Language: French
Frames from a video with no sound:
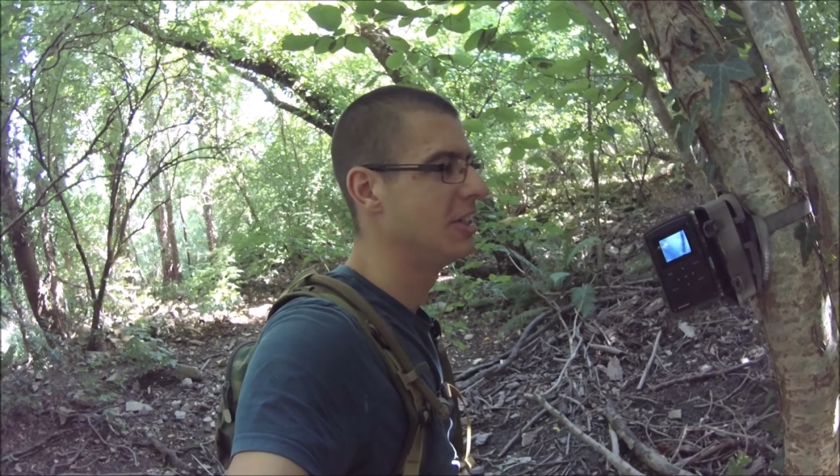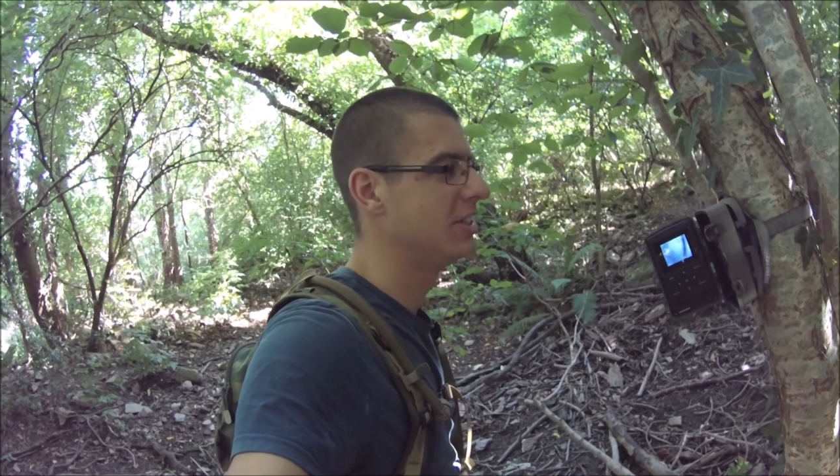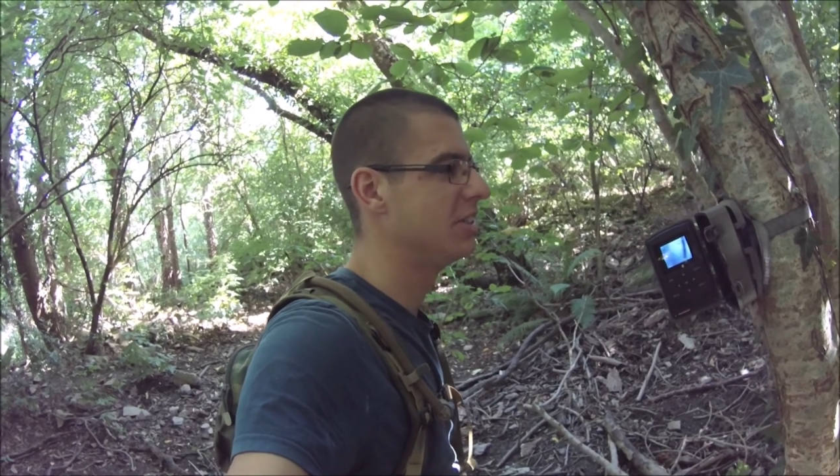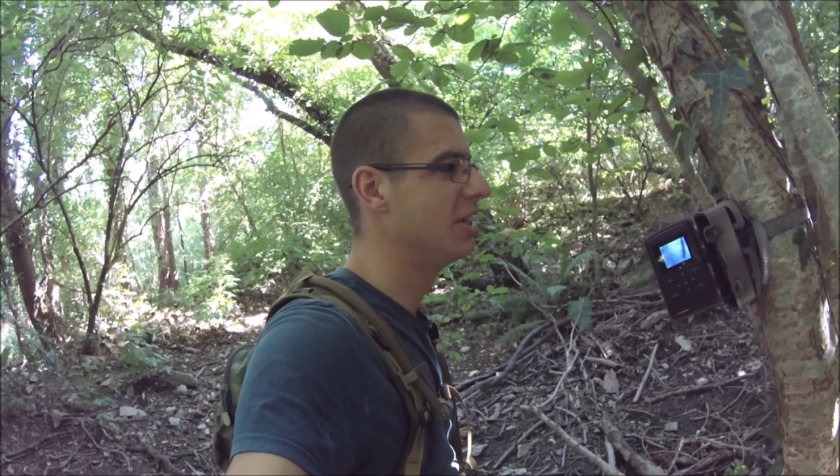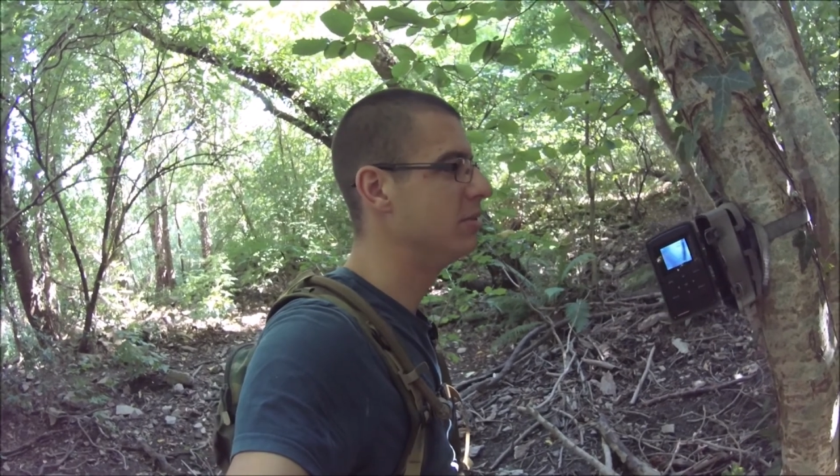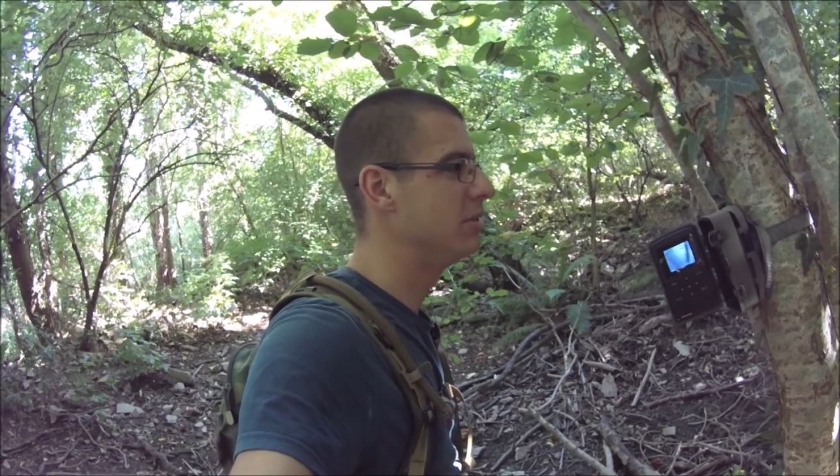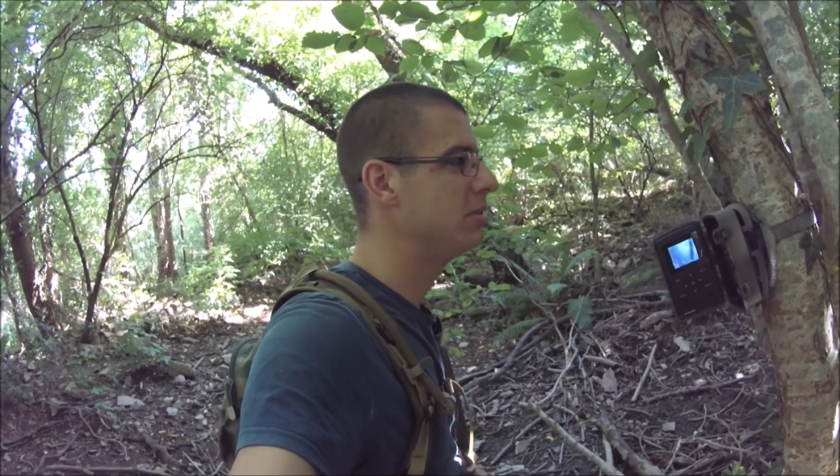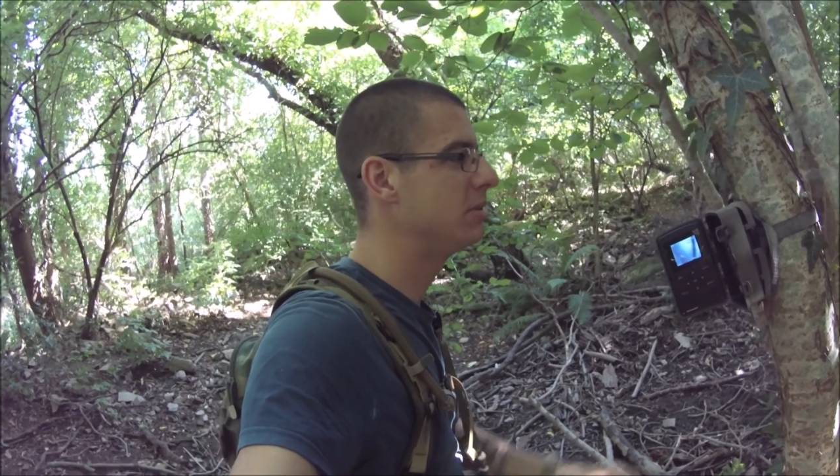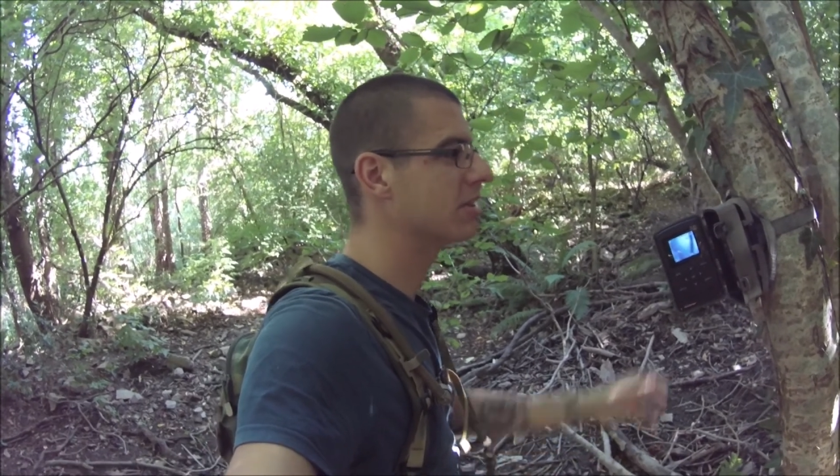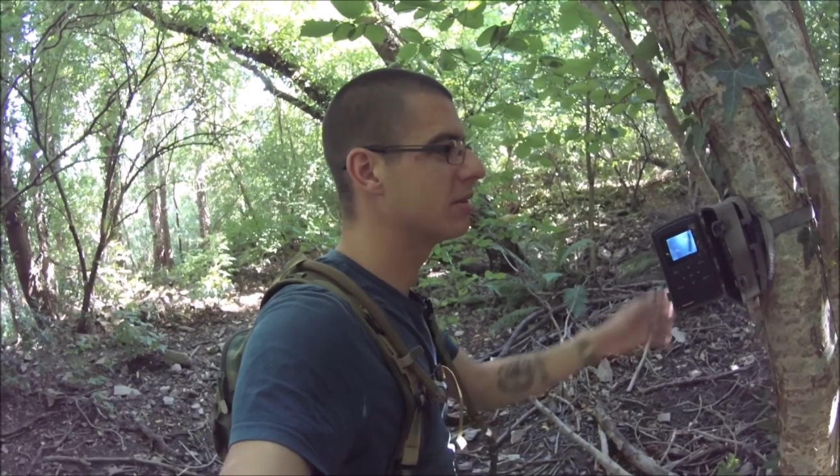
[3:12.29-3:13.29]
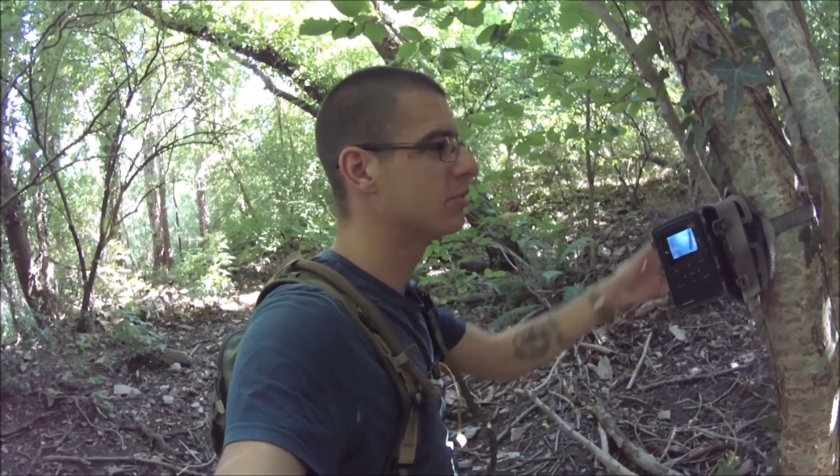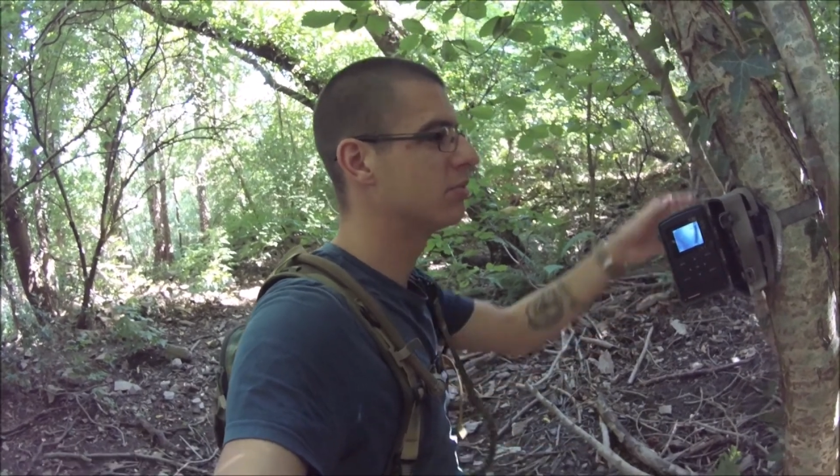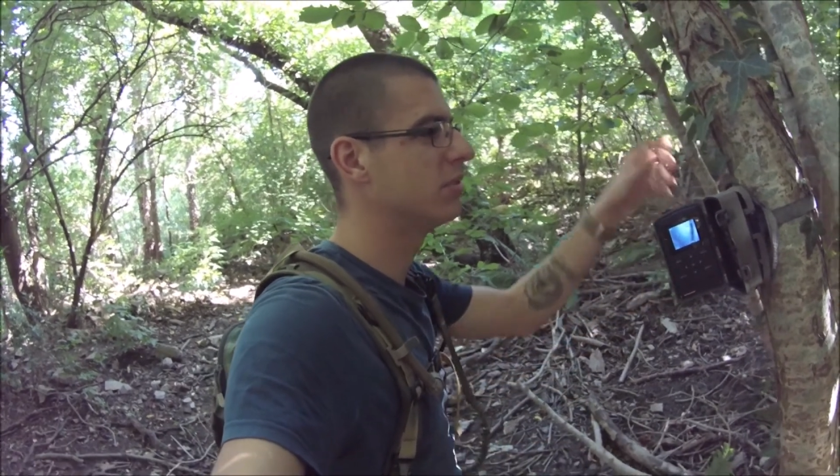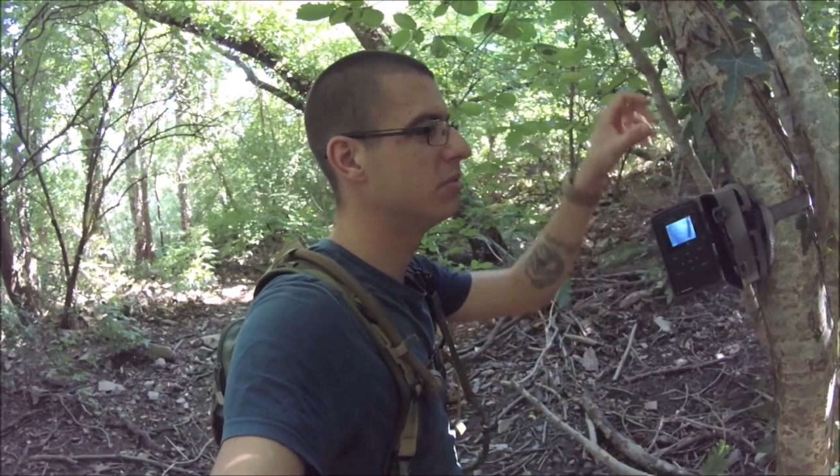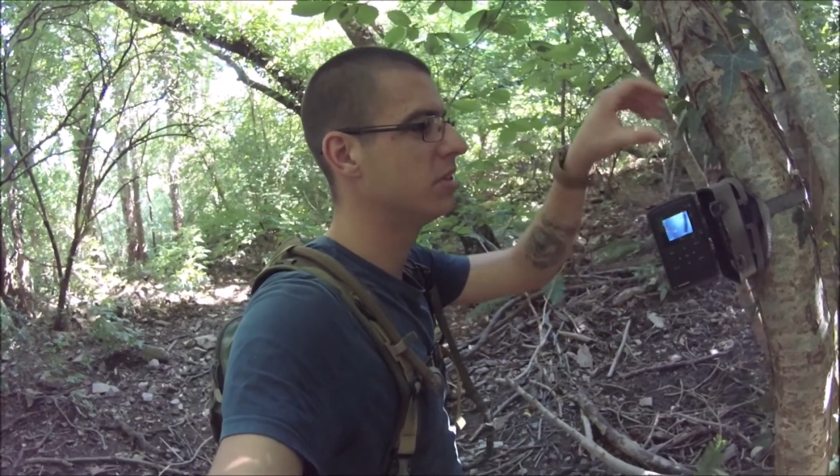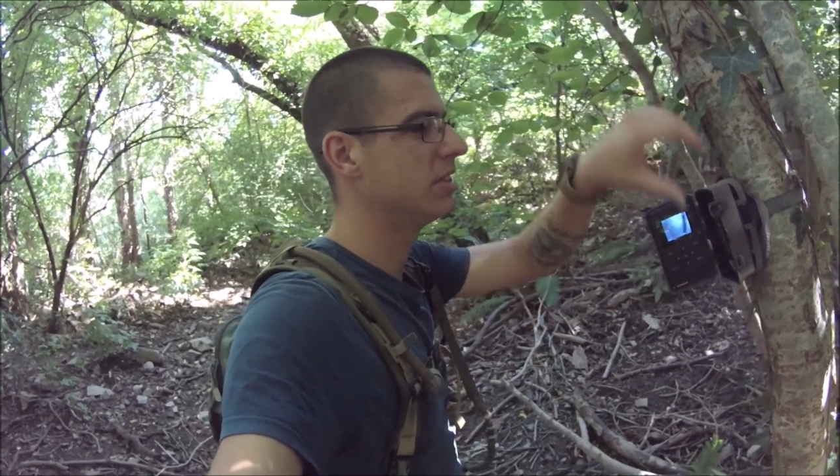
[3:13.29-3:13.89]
J'ai l'habitude de camoufler